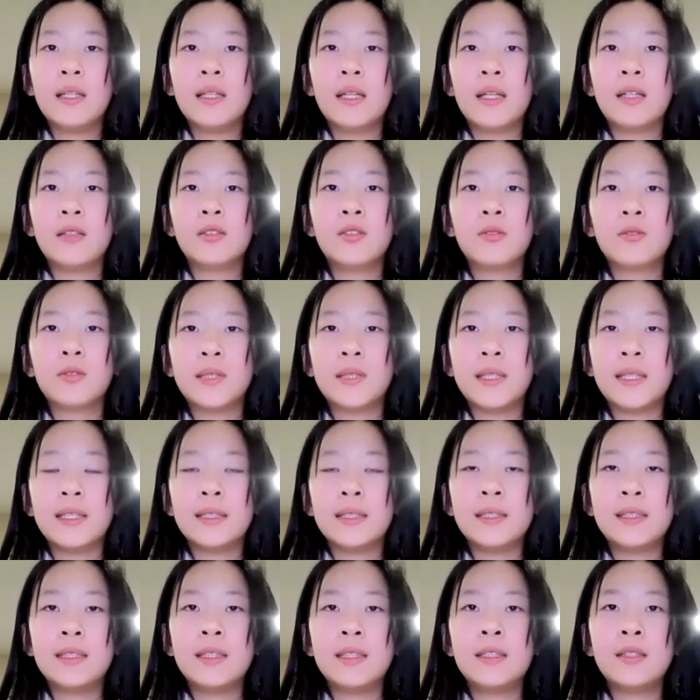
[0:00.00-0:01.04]
南宋
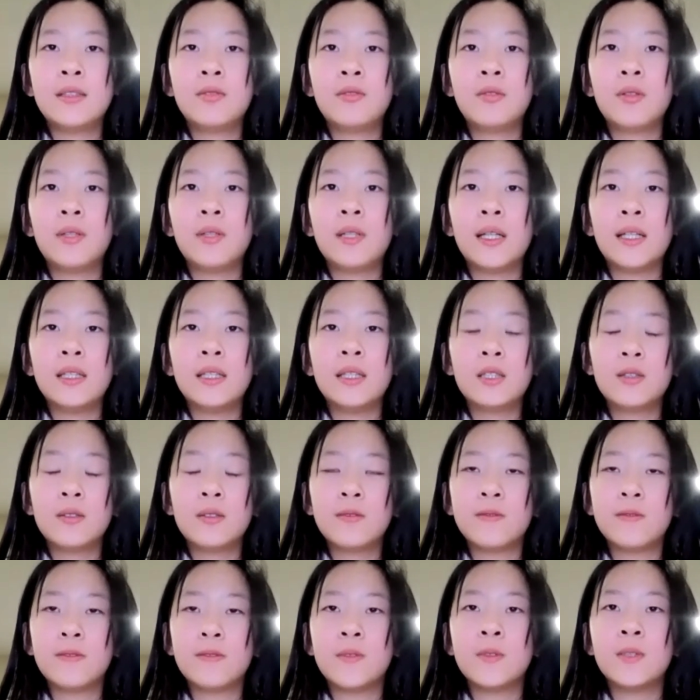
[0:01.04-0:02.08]
前期，虽然
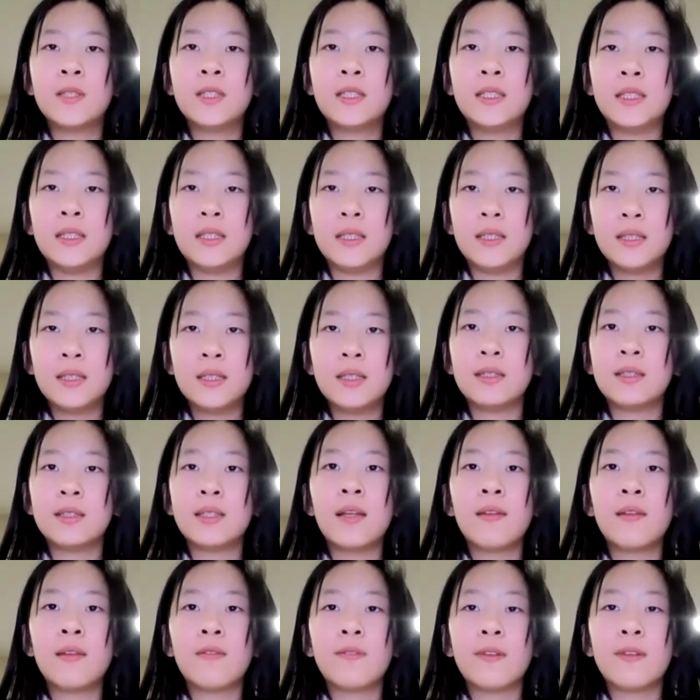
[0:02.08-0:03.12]
政府几次
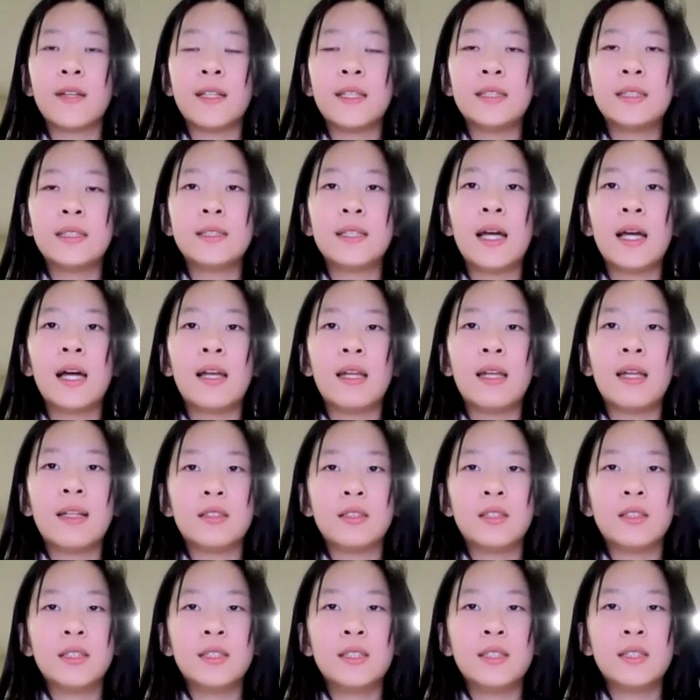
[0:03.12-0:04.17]
三番下令
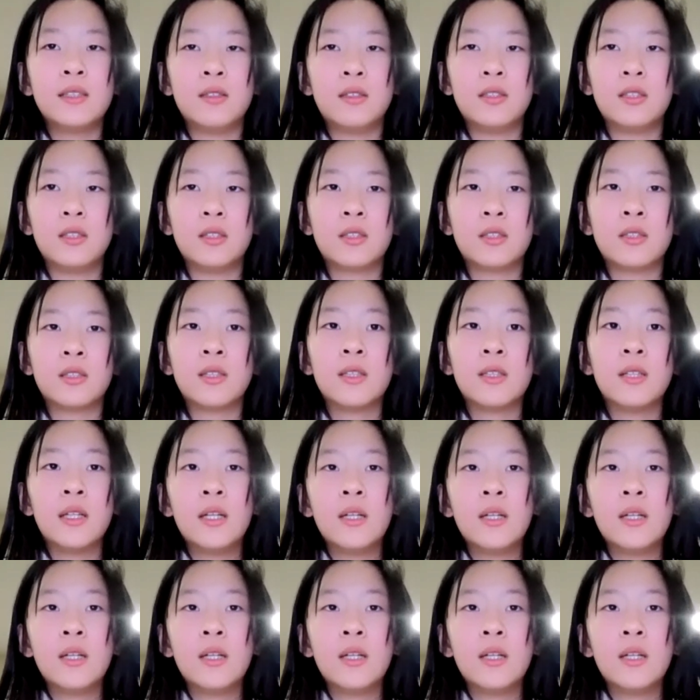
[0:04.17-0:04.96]
禁止，